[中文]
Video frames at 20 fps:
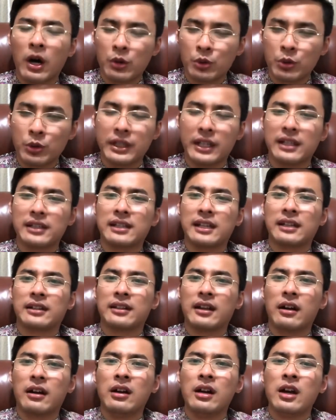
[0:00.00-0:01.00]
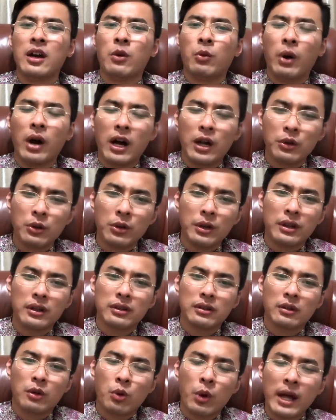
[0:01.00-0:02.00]
络也停掉，网络
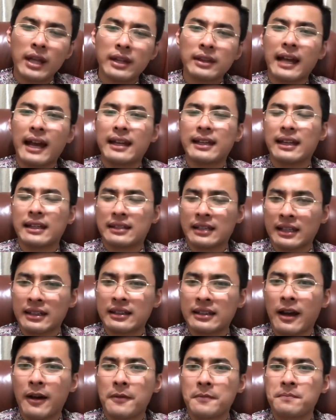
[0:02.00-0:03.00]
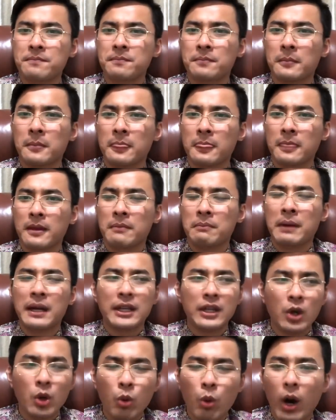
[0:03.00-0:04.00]
宽带也停掉，没
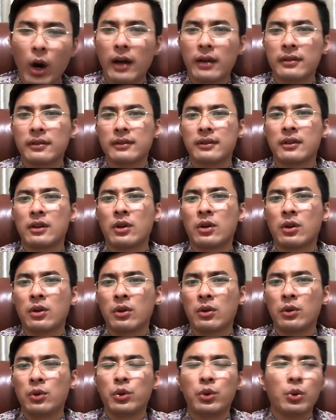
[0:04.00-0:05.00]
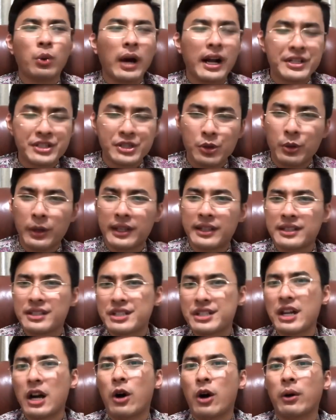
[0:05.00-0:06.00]
有网。绿蛙就会
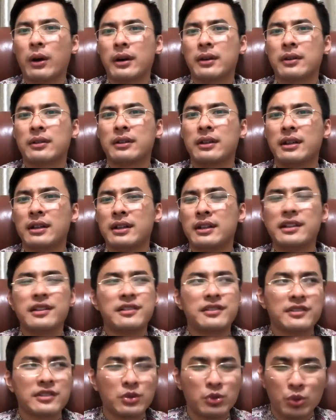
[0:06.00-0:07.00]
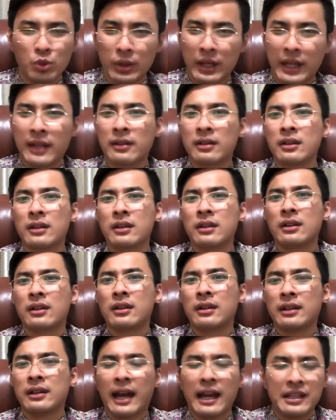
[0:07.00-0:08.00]
叫啊！一四五零
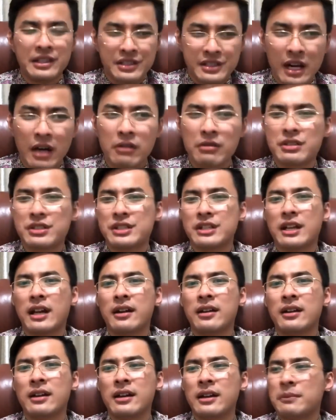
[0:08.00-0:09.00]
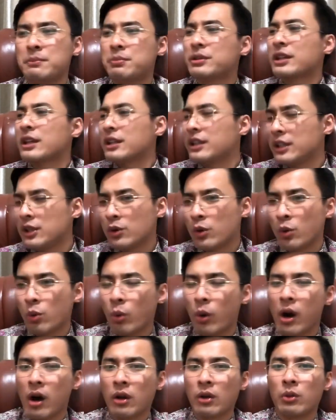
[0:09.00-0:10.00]
很着急啊，不能利用
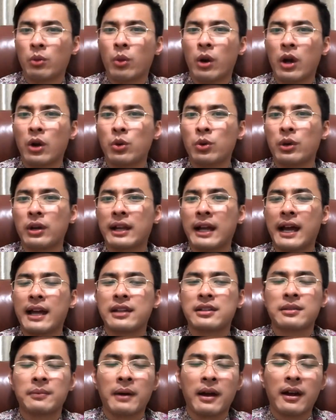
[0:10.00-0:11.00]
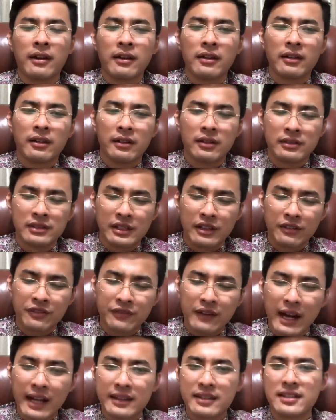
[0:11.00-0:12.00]
网网络来什么这个
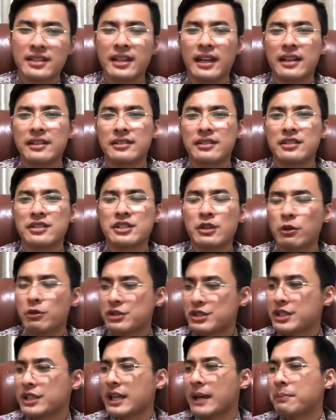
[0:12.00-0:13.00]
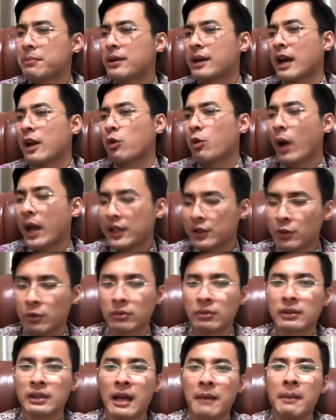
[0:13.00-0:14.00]
发帖子，手机也不敢乱用，
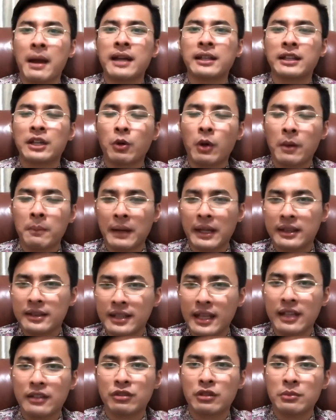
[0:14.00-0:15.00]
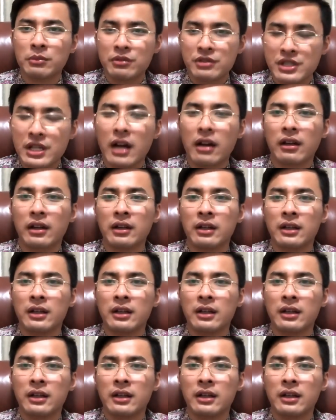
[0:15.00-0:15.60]
他妈的一会没电充不上了